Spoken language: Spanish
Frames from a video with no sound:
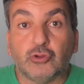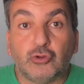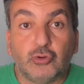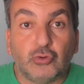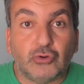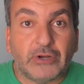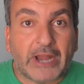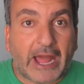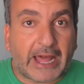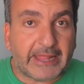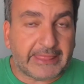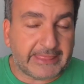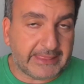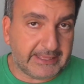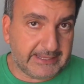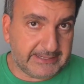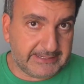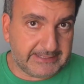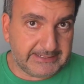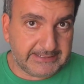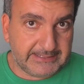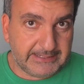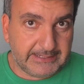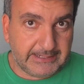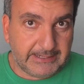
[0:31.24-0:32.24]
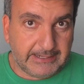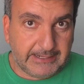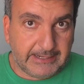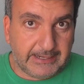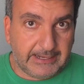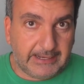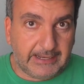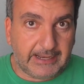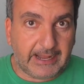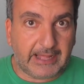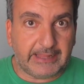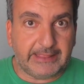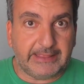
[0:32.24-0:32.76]
Tú naces,
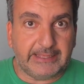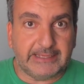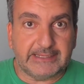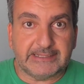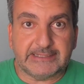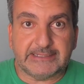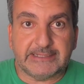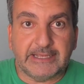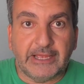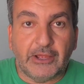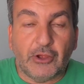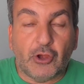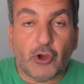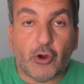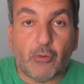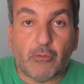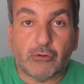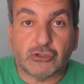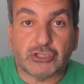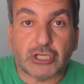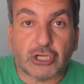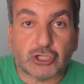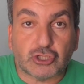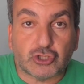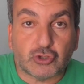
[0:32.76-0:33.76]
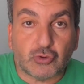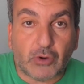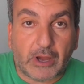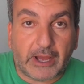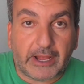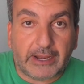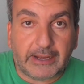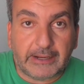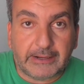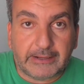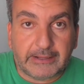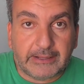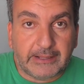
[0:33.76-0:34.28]
naces
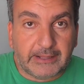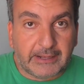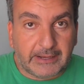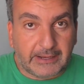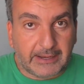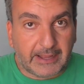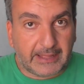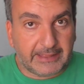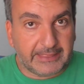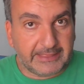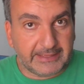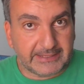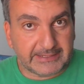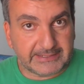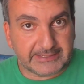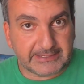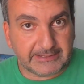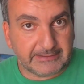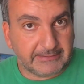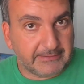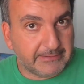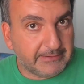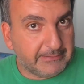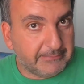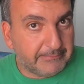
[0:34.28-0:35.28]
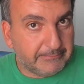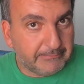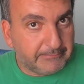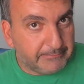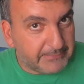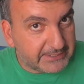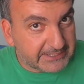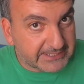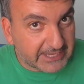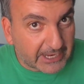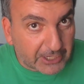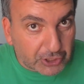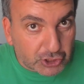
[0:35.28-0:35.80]
homosexual, naces
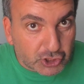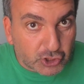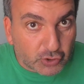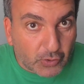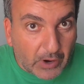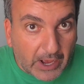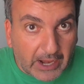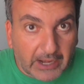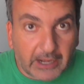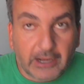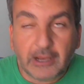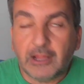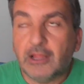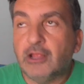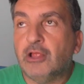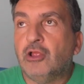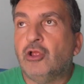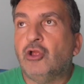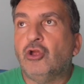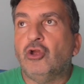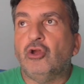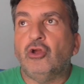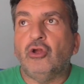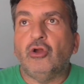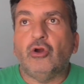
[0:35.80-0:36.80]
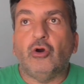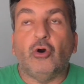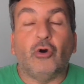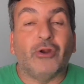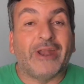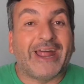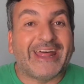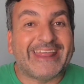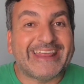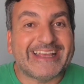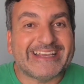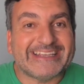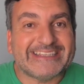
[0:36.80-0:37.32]
bisexual o
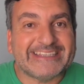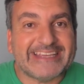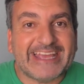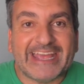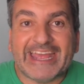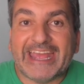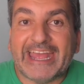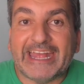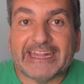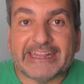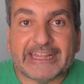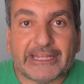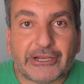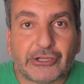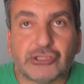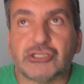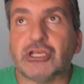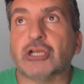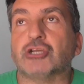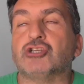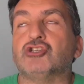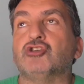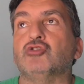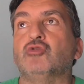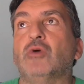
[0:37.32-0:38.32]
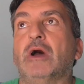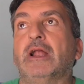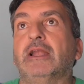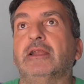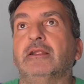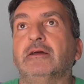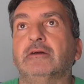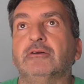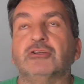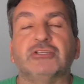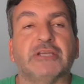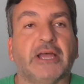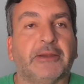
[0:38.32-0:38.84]
naces
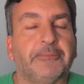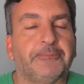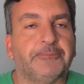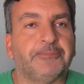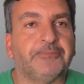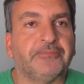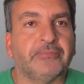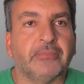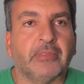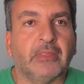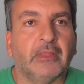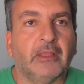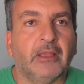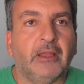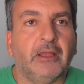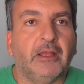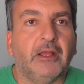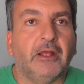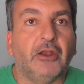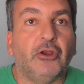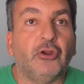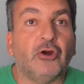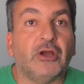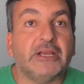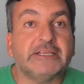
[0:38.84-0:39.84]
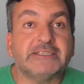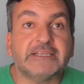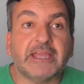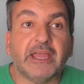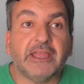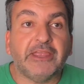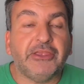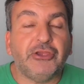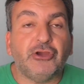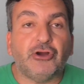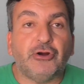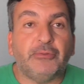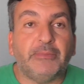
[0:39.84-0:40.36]
heterosexual. O sea, no es
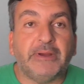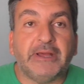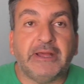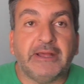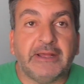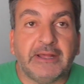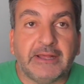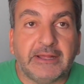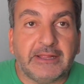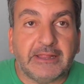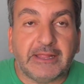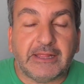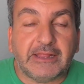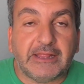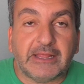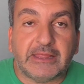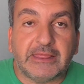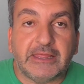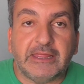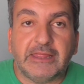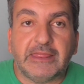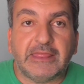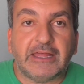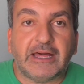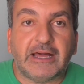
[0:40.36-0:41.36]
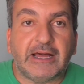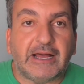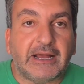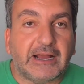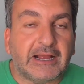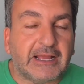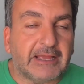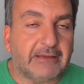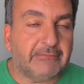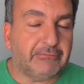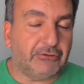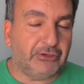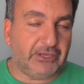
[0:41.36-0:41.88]
que yo me
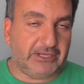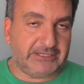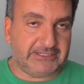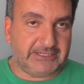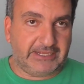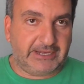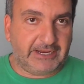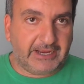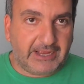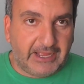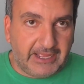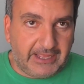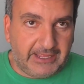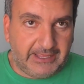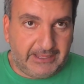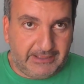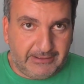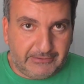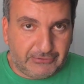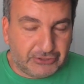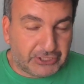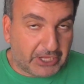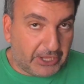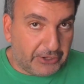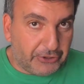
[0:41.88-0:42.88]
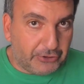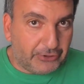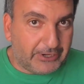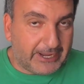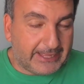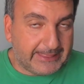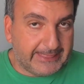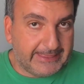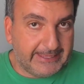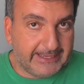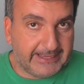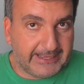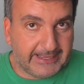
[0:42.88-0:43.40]
decida que voy a ser gay, o sea, yo
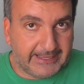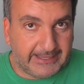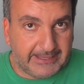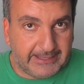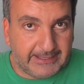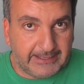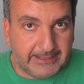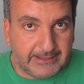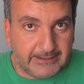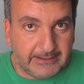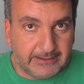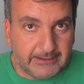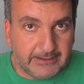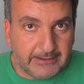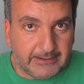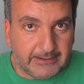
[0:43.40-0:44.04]
nací gay.